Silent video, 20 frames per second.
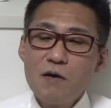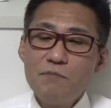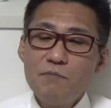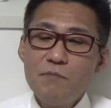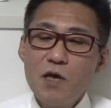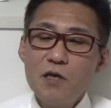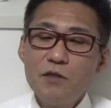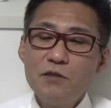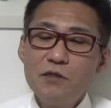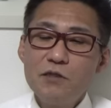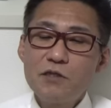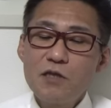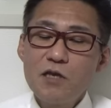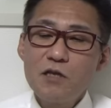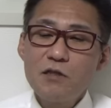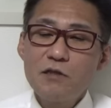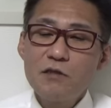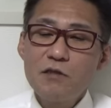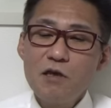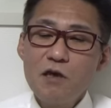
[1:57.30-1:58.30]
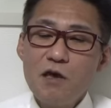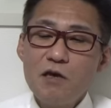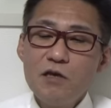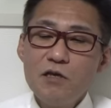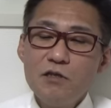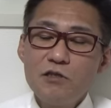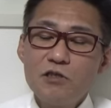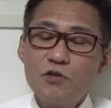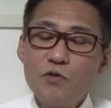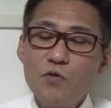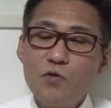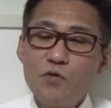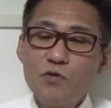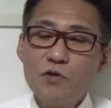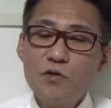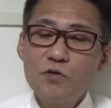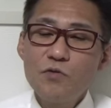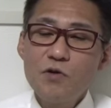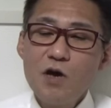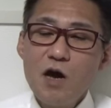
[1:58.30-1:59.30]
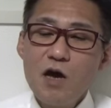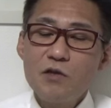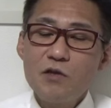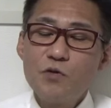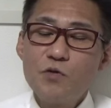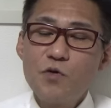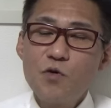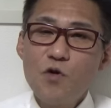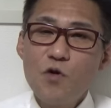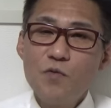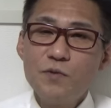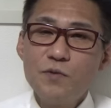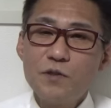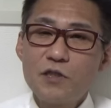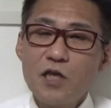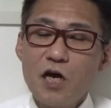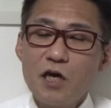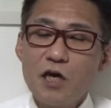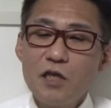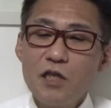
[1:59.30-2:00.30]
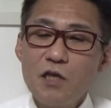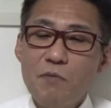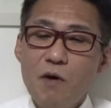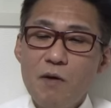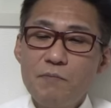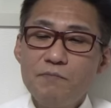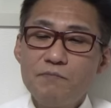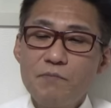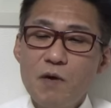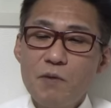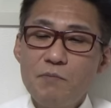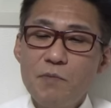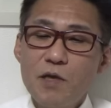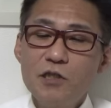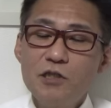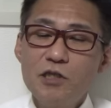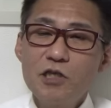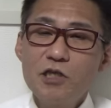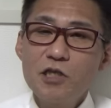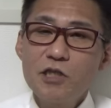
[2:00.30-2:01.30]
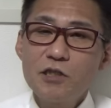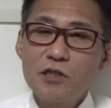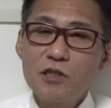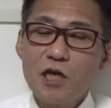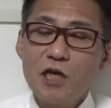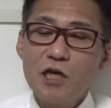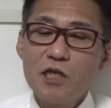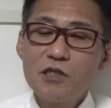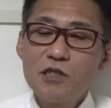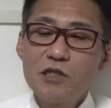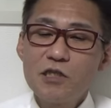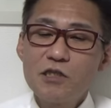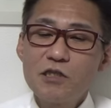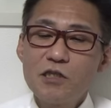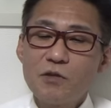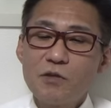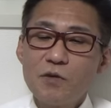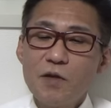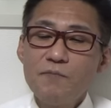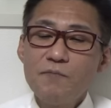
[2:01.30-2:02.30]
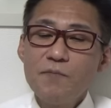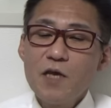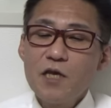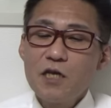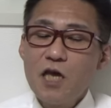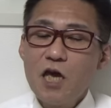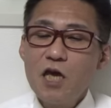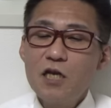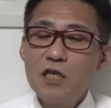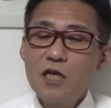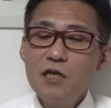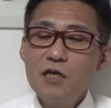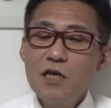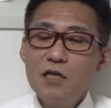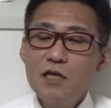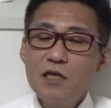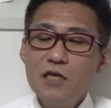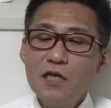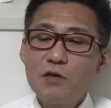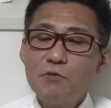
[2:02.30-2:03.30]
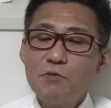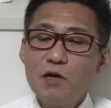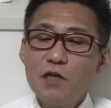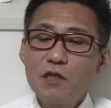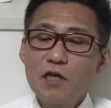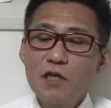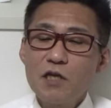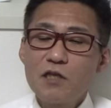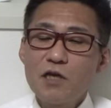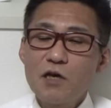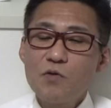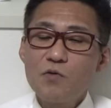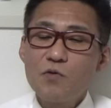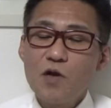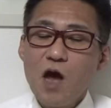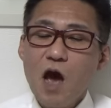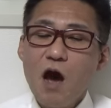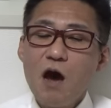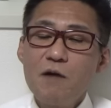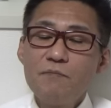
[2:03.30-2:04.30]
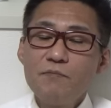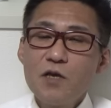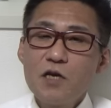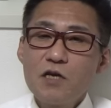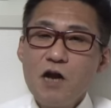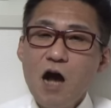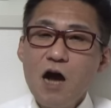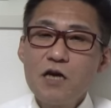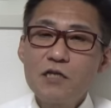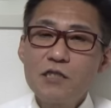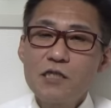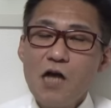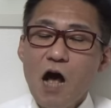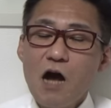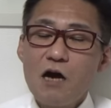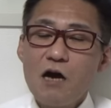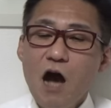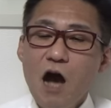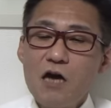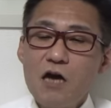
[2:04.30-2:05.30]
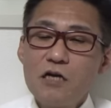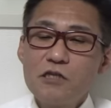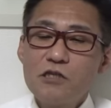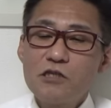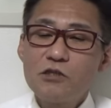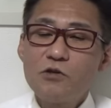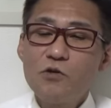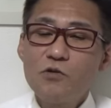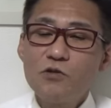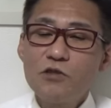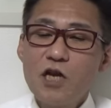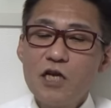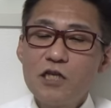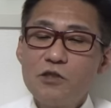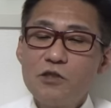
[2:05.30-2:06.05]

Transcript: 免税って、上級が喜ぶだけでは、まあ免税じゃなくて減税ですけどね、経団連に言われたんだろうな、格差がすごくな